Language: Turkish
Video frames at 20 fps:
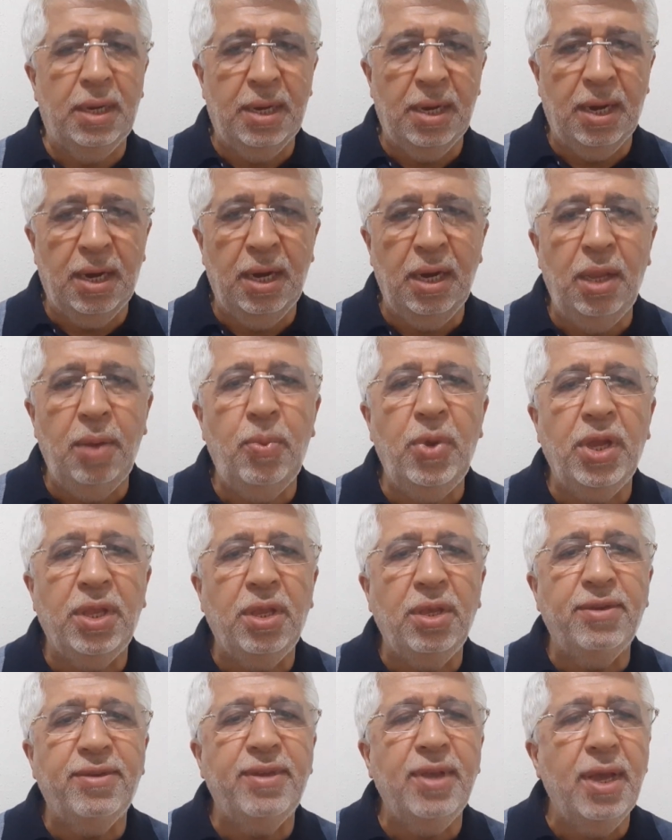galibiyet
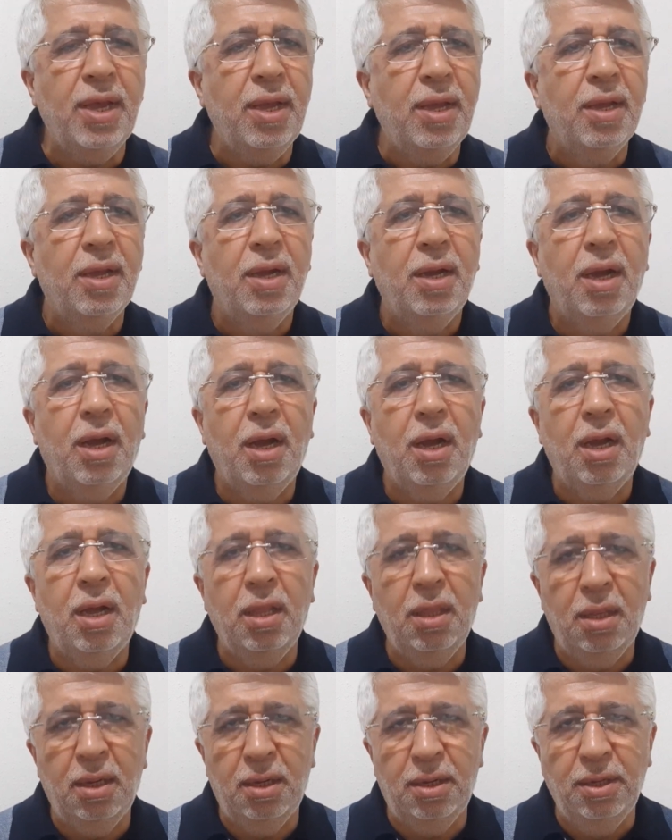ise
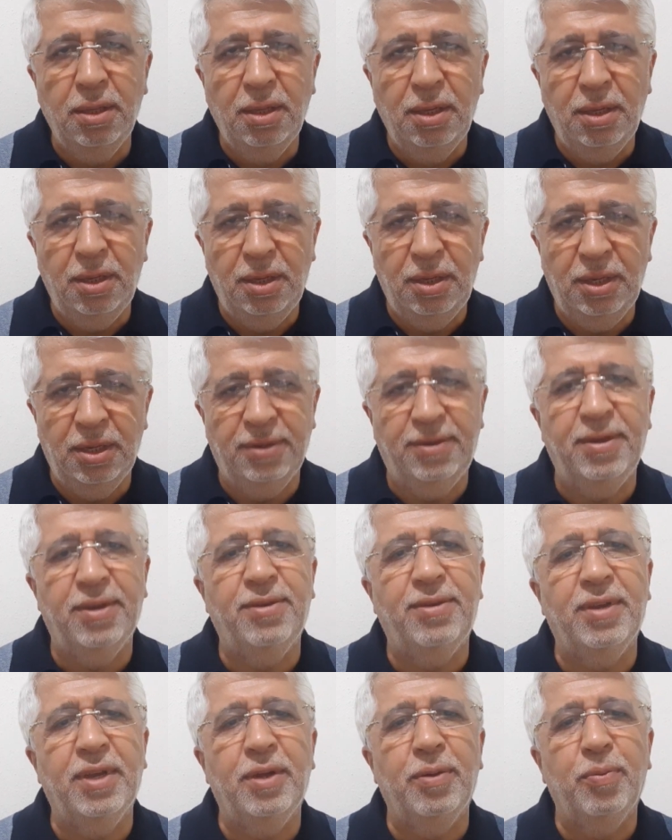Allah'ın
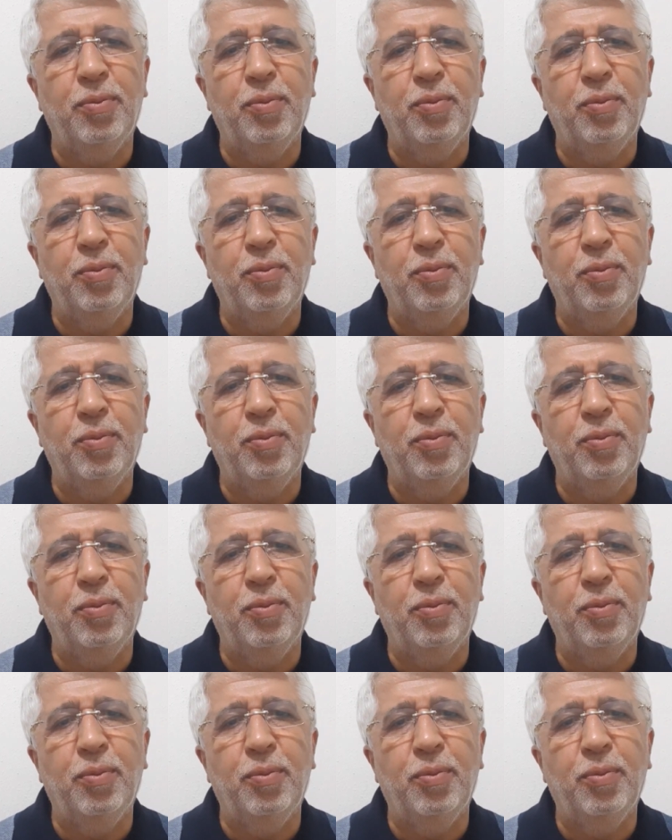yasası.